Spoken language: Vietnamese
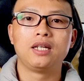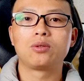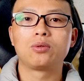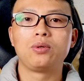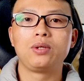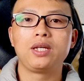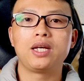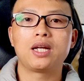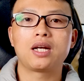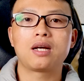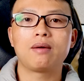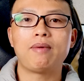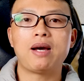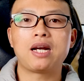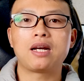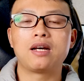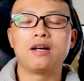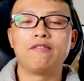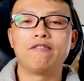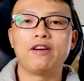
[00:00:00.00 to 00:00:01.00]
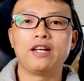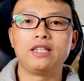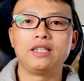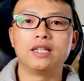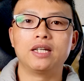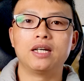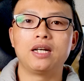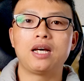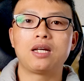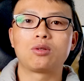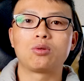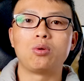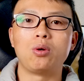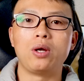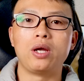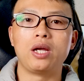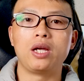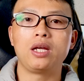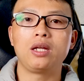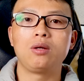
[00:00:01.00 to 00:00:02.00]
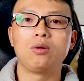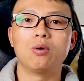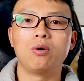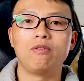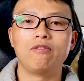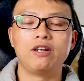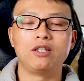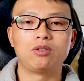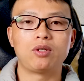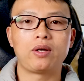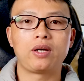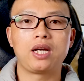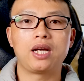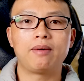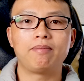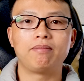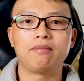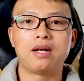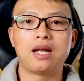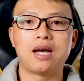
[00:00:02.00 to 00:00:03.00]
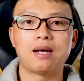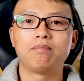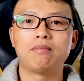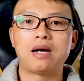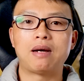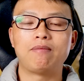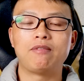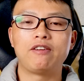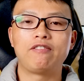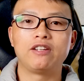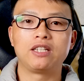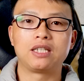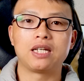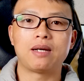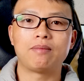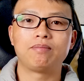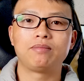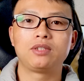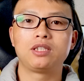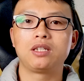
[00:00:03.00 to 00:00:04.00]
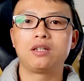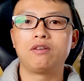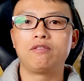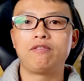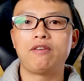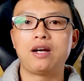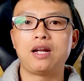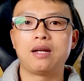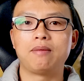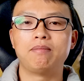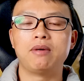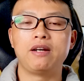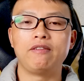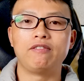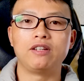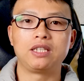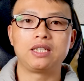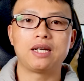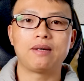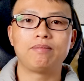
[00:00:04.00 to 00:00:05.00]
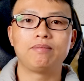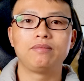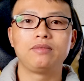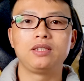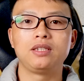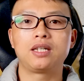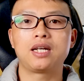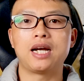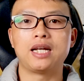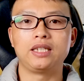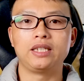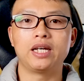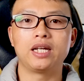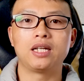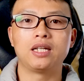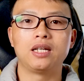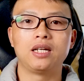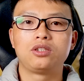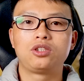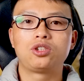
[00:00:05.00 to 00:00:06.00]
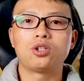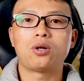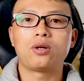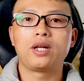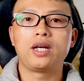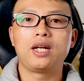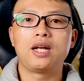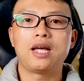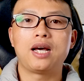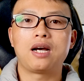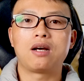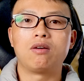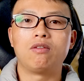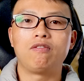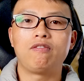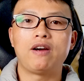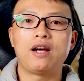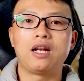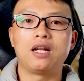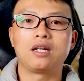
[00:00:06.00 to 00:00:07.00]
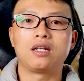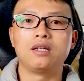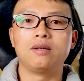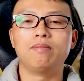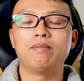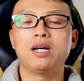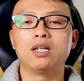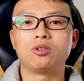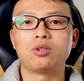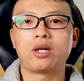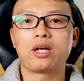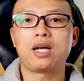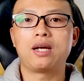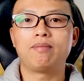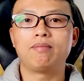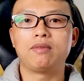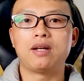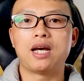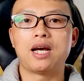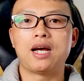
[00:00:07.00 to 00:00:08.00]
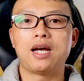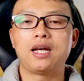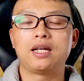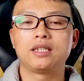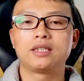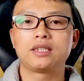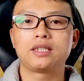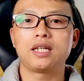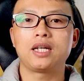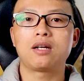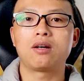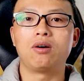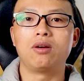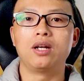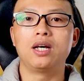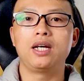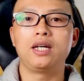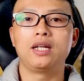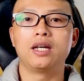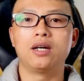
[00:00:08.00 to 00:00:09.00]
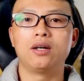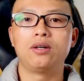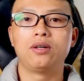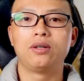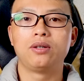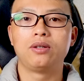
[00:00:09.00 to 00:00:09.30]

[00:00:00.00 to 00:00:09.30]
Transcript: Tuy nhiên các bạn cần phải nhớ là thuế đối với doanh nghiệp là 30% chứ không phải là 7% như cá nhân. Cho nên là không phải là cứ mở doanh nghiệp là sẽ có lợi đâu.